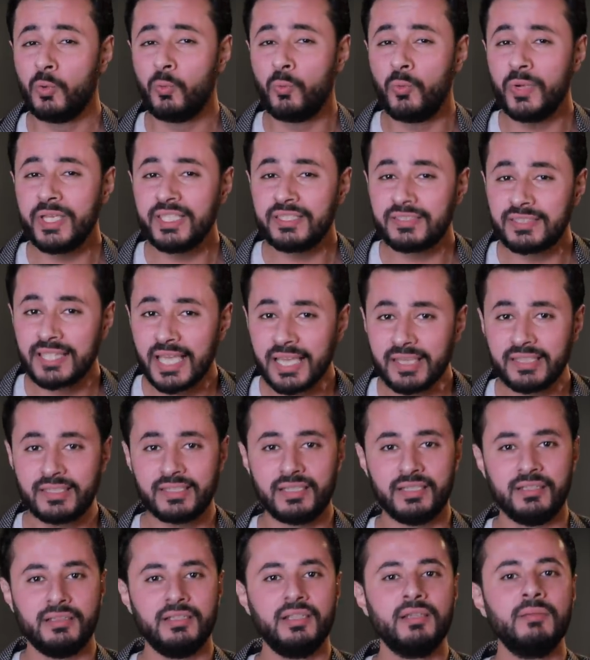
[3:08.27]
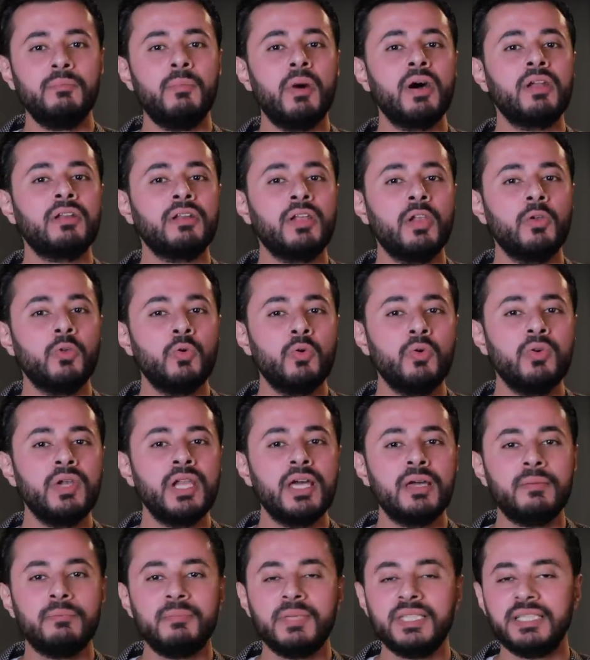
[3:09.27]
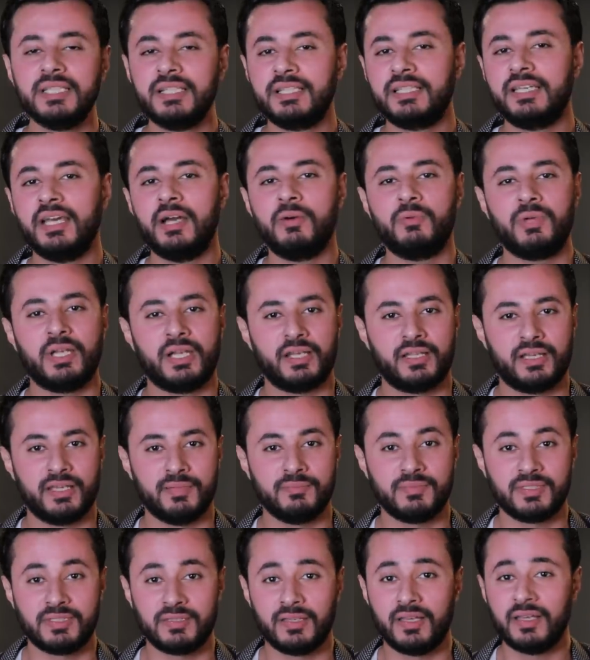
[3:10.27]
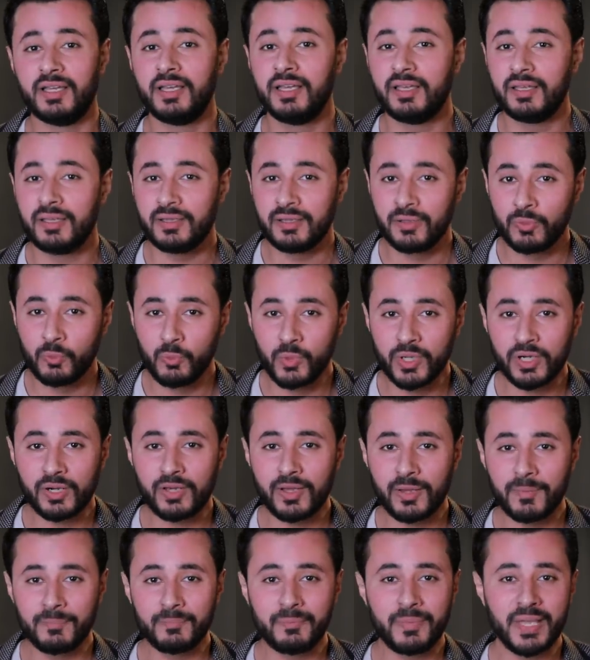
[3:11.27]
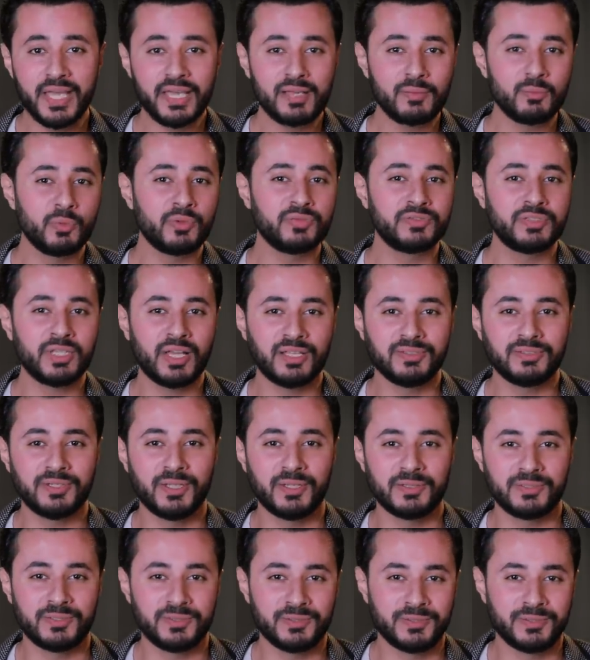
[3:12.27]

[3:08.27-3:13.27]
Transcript: ويسجل للمره الاولى من الجوله الخامسه ويلكم باك مفتاح طقطق